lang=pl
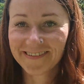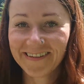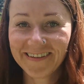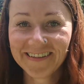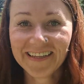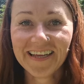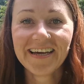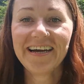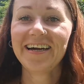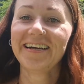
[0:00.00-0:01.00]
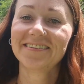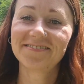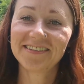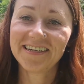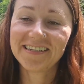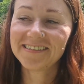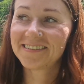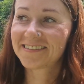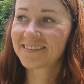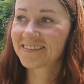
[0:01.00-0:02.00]
Aha.
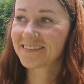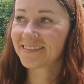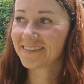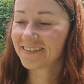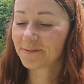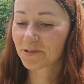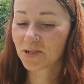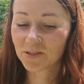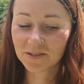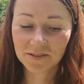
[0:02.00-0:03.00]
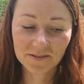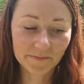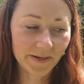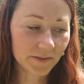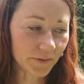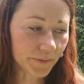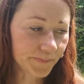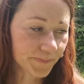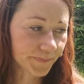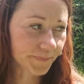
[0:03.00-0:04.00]
Więc yy, przechodząc do tematu,
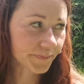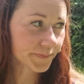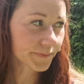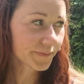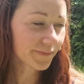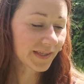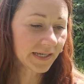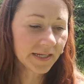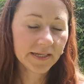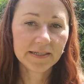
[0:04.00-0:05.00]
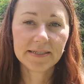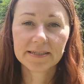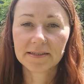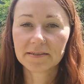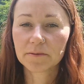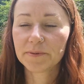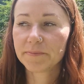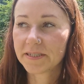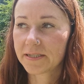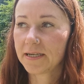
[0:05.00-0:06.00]
jak tak sobie
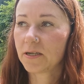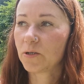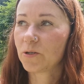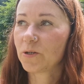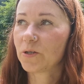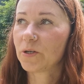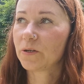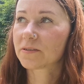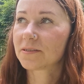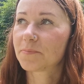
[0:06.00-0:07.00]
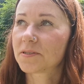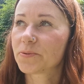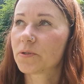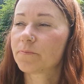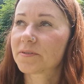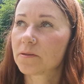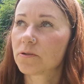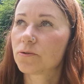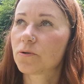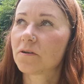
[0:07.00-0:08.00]
myślę o, o tej pseudo,
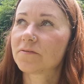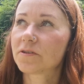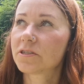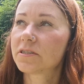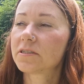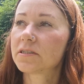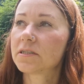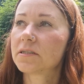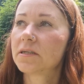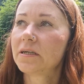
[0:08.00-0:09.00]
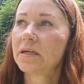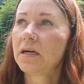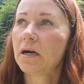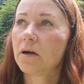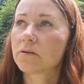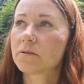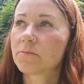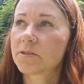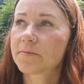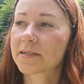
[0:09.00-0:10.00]
pseudoduchowości, o
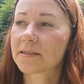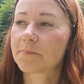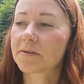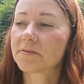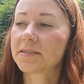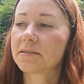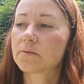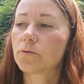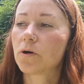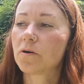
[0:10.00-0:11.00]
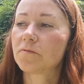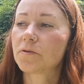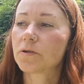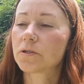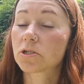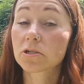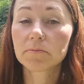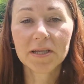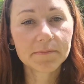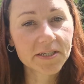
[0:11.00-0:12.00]
tym, czym tak naprawdę jest duchowość,
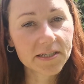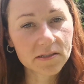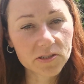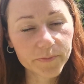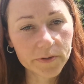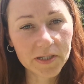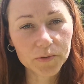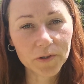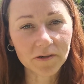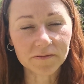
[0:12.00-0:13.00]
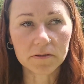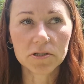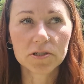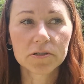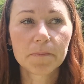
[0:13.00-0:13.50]
czym dla mnie kiedyś była duchowość,